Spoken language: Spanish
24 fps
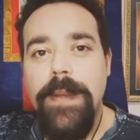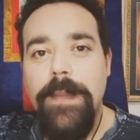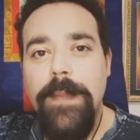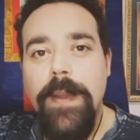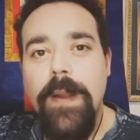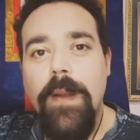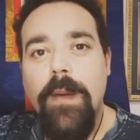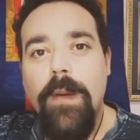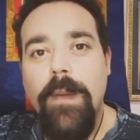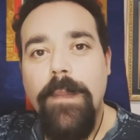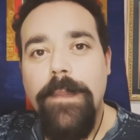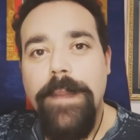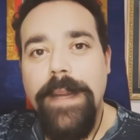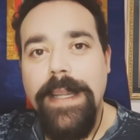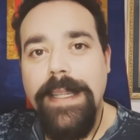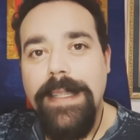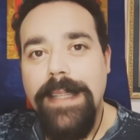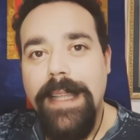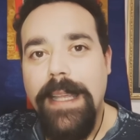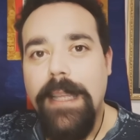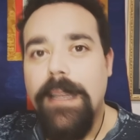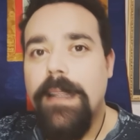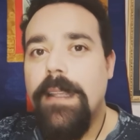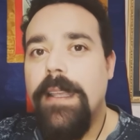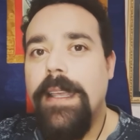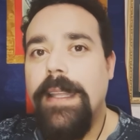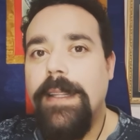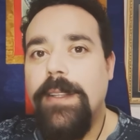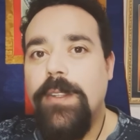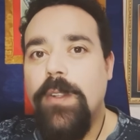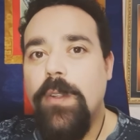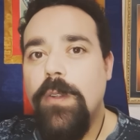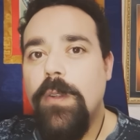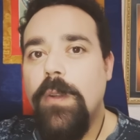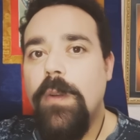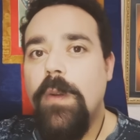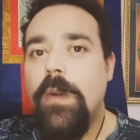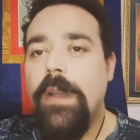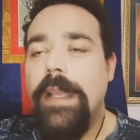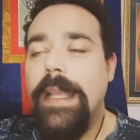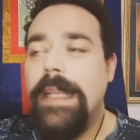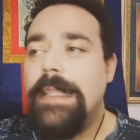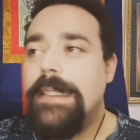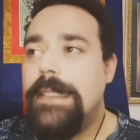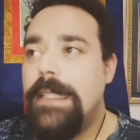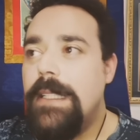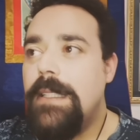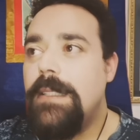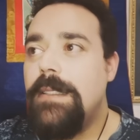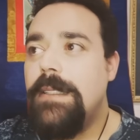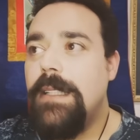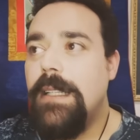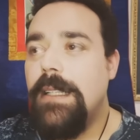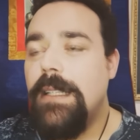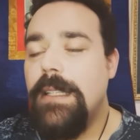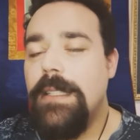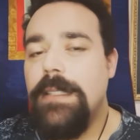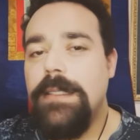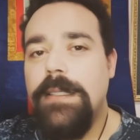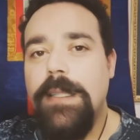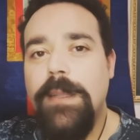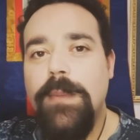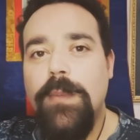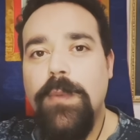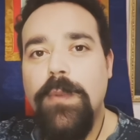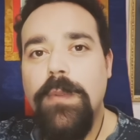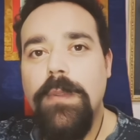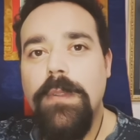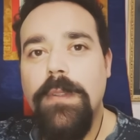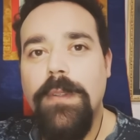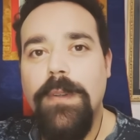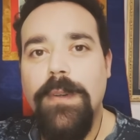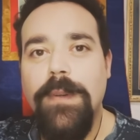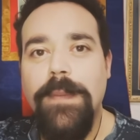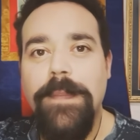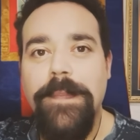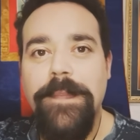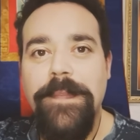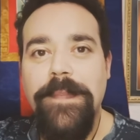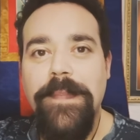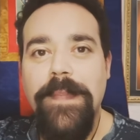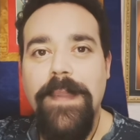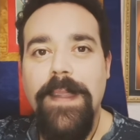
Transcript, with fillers: Primero comprender que todo lo que existe en este mundo